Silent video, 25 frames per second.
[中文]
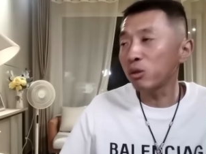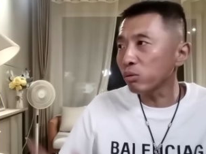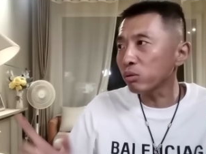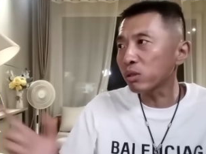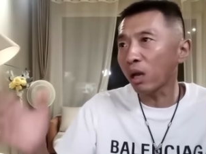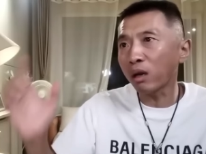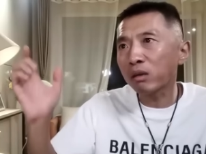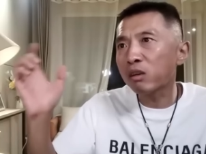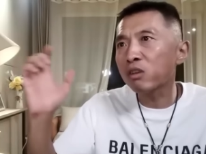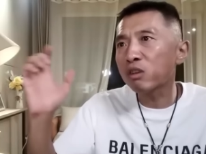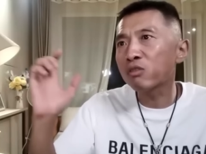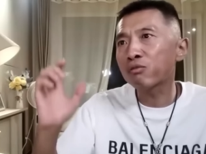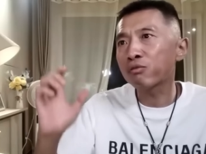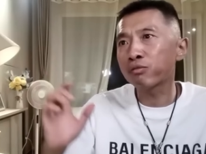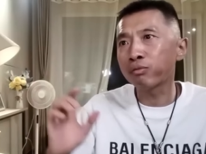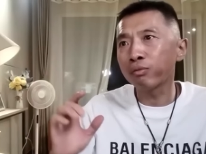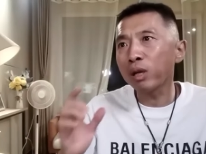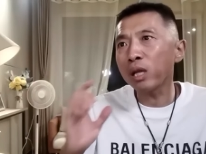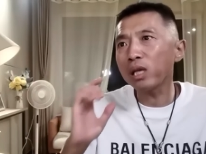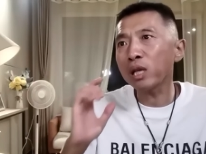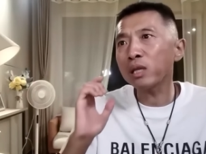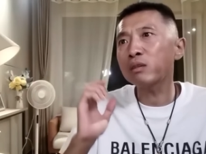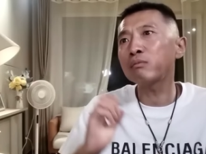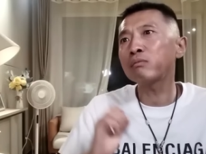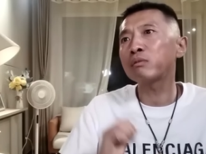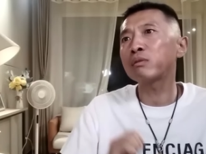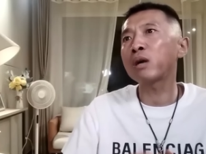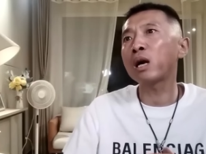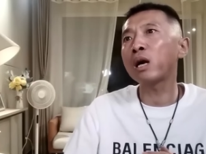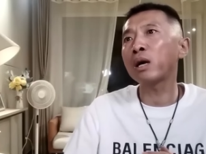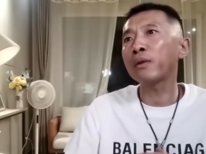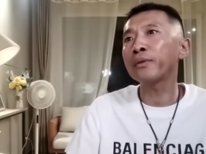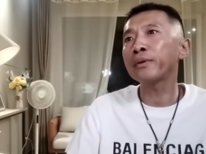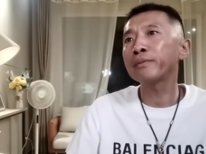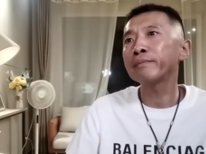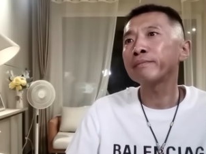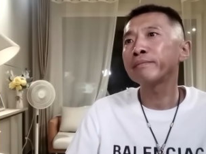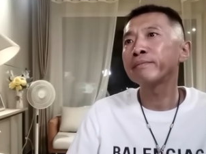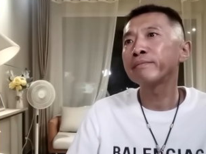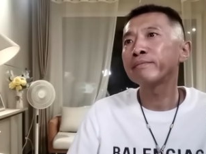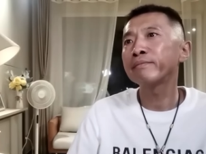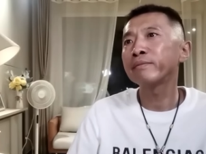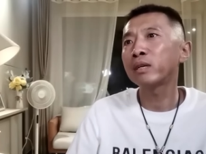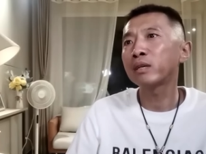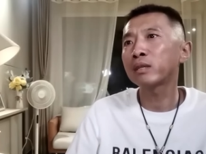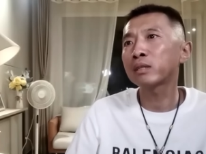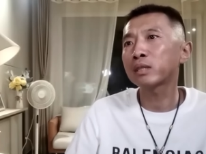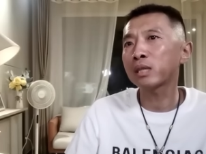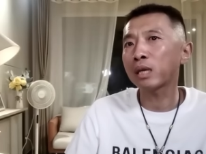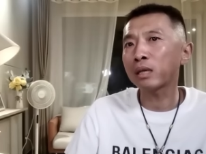等着出来就就干他
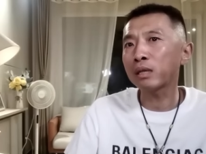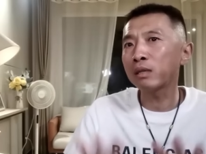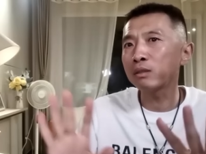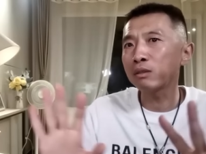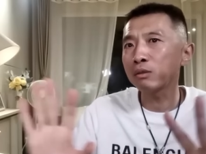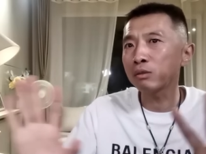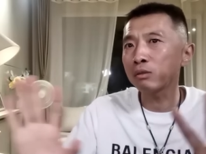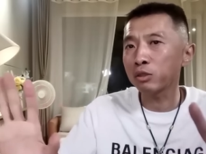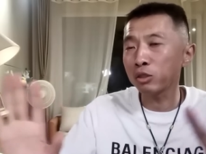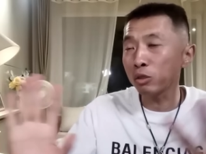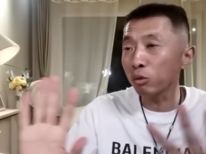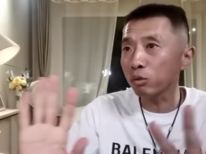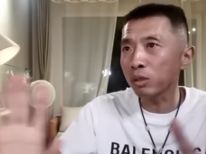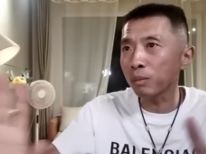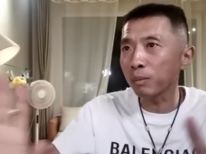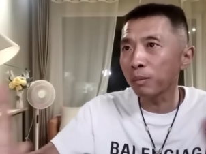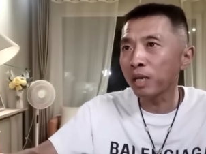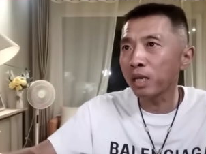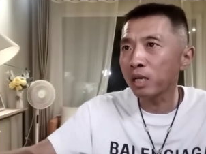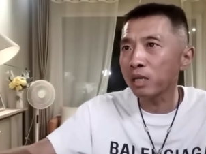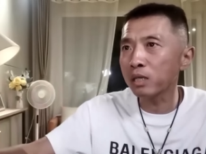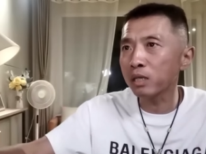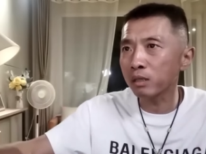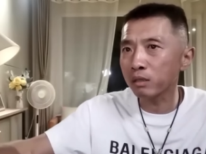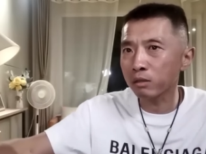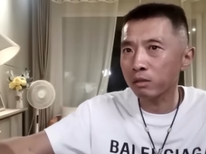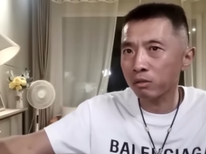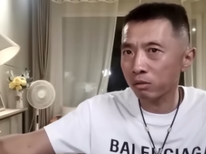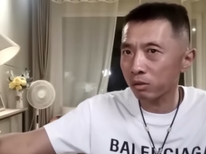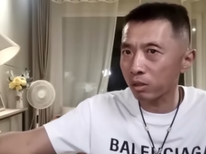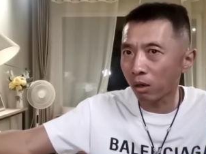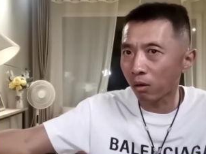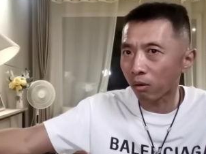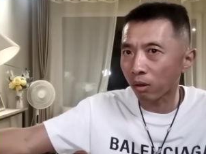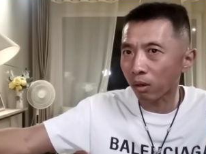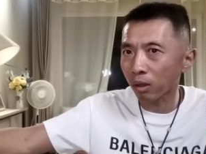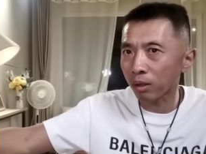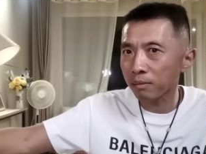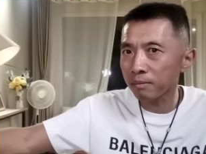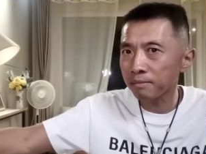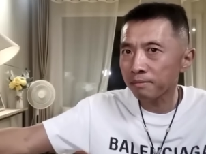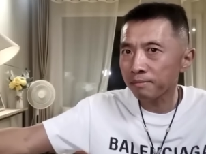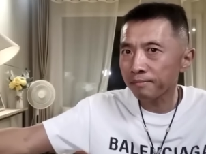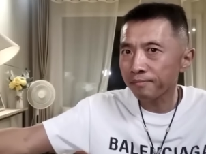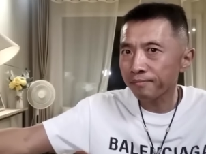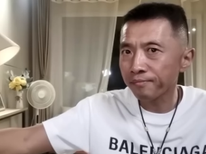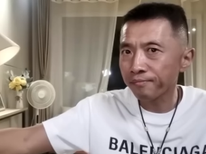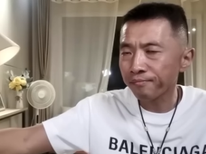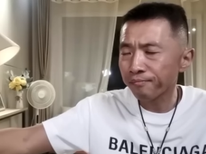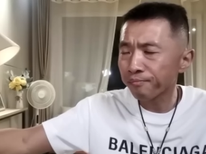啊！仨人就就这么临时定了。
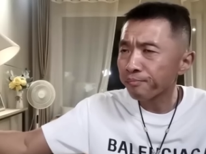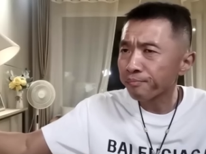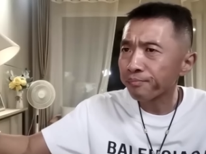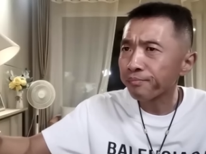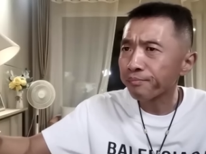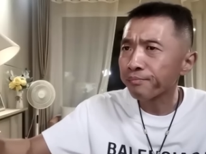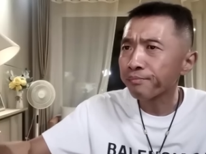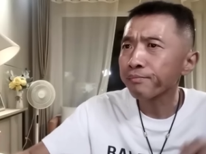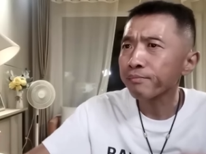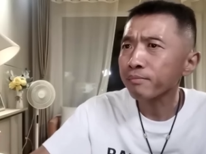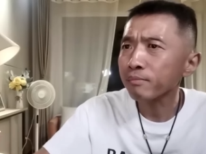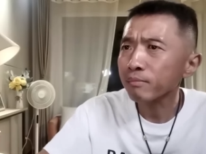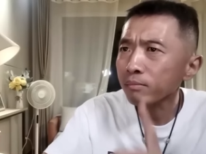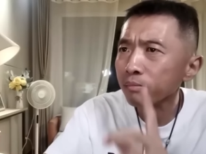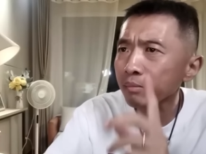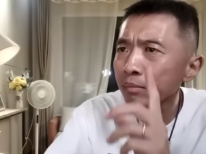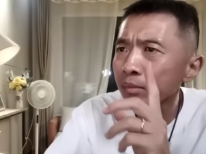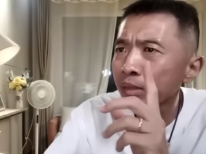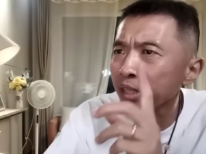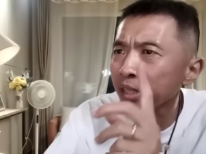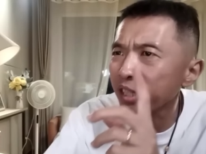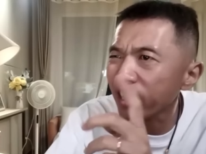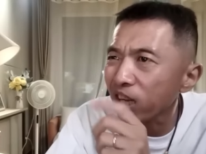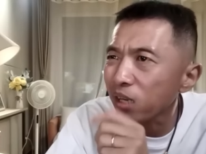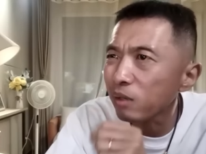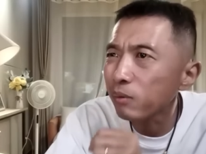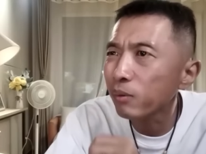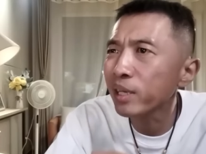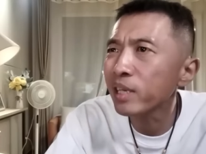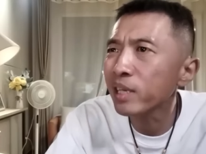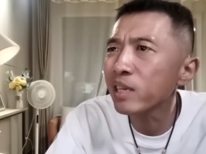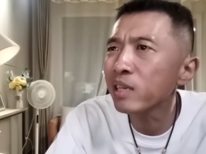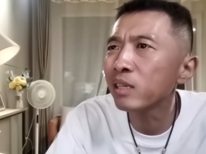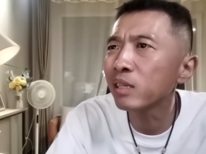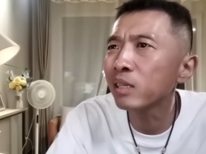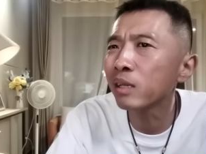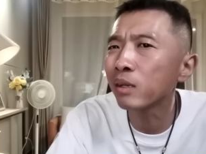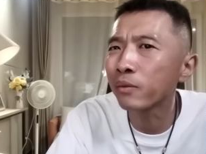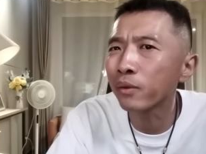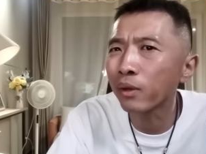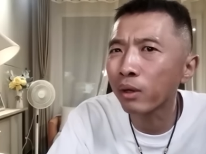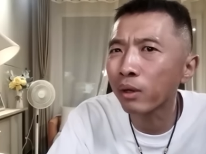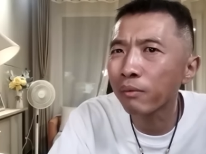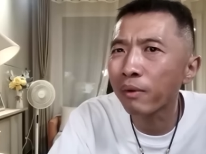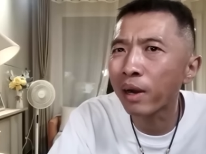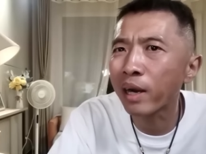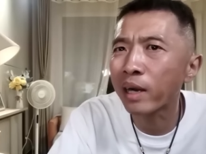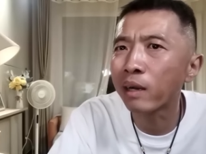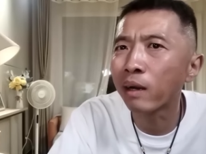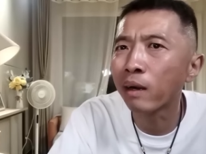结果一直等到了
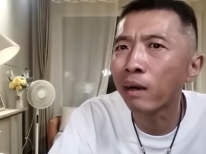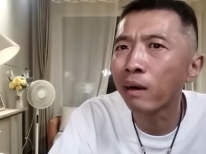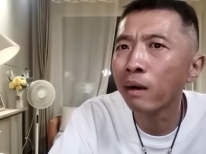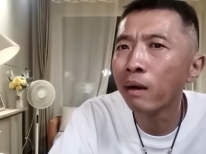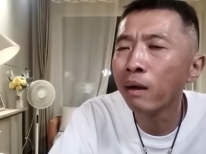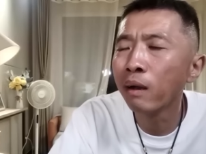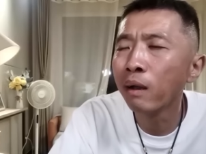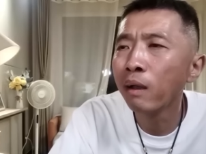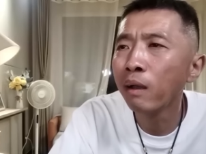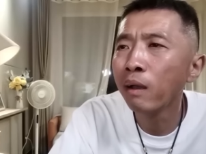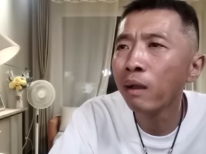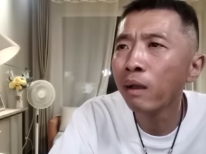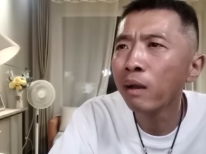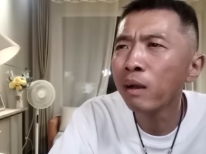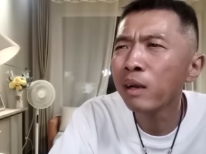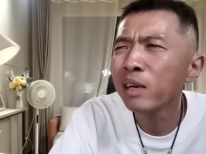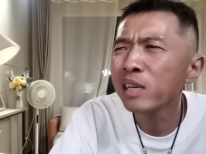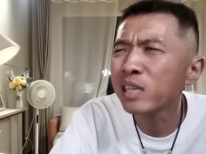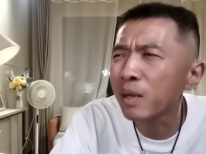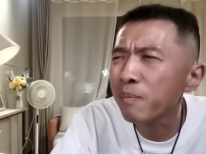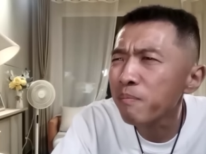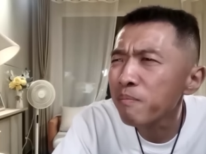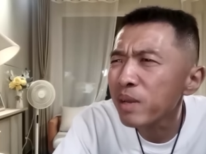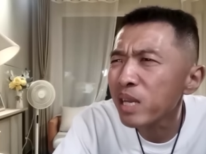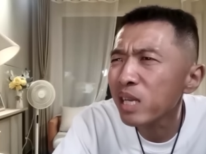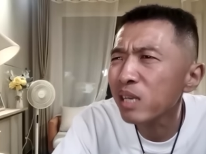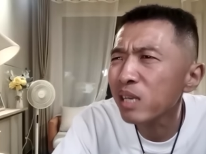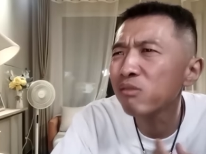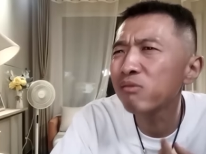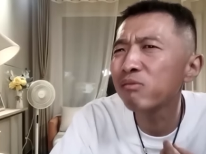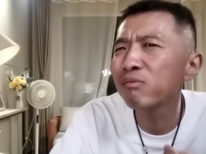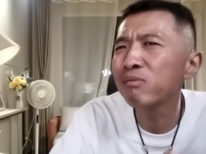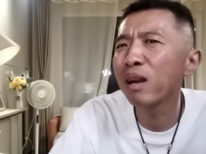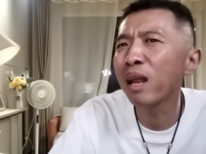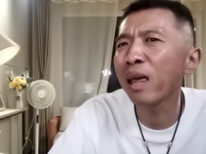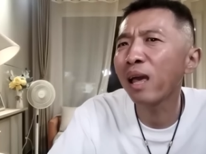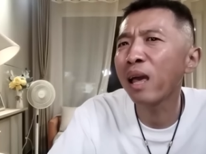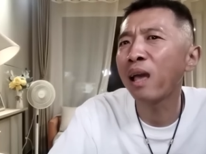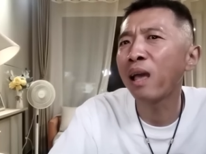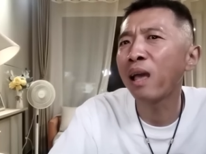晚上，人没出来，